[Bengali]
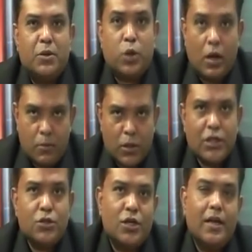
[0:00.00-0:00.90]

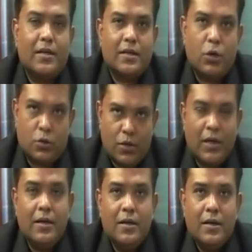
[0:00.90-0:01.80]
সংবেদনশীল একটা ঘটনা
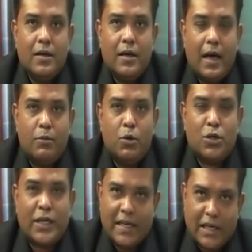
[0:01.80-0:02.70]
এবং
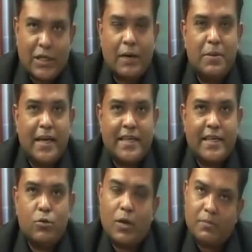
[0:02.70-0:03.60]
সেটাকে সামনে রেখে
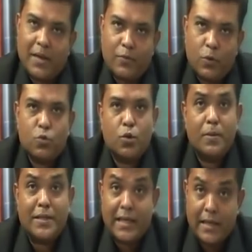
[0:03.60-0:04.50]
কিন্তু আপনারা ফোন
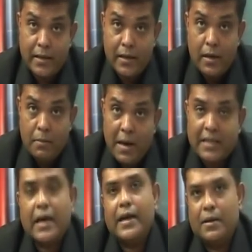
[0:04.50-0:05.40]
করবেন সেটাকে
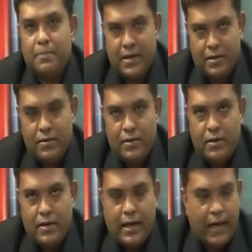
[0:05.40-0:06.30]
মাথায় রাখবেন
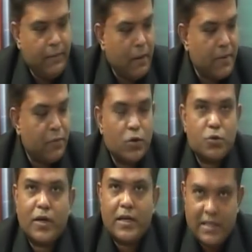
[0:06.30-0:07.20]
এইভাবে ফোন
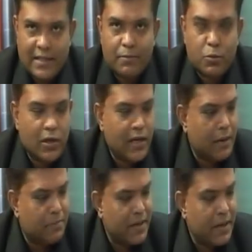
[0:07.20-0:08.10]
করে ডিস্টার্ব করলে
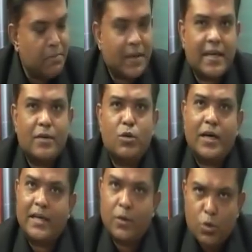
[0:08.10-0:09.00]
আপনার নাম্বারটা কিন্তু
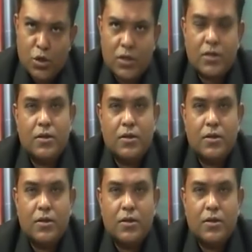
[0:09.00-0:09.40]
এখানে রয়েছে